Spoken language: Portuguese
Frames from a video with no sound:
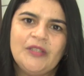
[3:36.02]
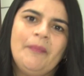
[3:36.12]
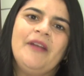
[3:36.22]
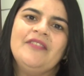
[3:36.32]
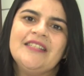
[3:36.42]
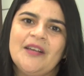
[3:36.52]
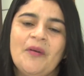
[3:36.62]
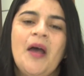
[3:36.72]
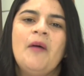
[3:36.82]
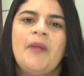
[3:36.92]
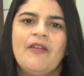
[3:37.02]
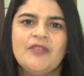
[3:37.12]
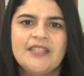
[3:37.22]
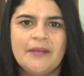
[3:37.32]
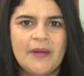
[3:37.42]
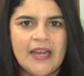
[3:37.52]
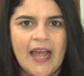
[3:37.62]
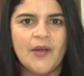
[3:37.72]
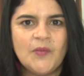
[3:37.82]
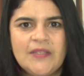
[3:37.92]
da Prevenção, para você
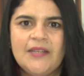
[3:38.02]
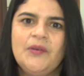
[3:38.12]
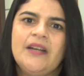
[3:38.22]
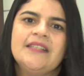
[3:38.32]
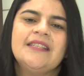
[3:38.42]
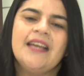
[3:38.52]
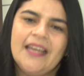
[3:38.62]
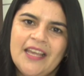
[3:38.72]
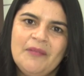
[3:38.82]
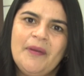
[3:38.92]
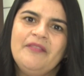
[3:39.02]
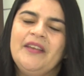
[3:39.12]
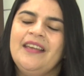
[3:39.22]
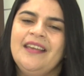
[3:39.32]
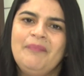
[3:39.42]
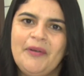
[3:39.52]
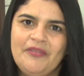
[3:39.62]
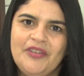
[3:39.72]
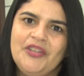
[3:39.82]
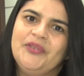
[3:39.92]
brincar com segurança e, pre e
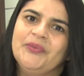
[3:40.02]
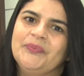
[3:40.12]
prevenido.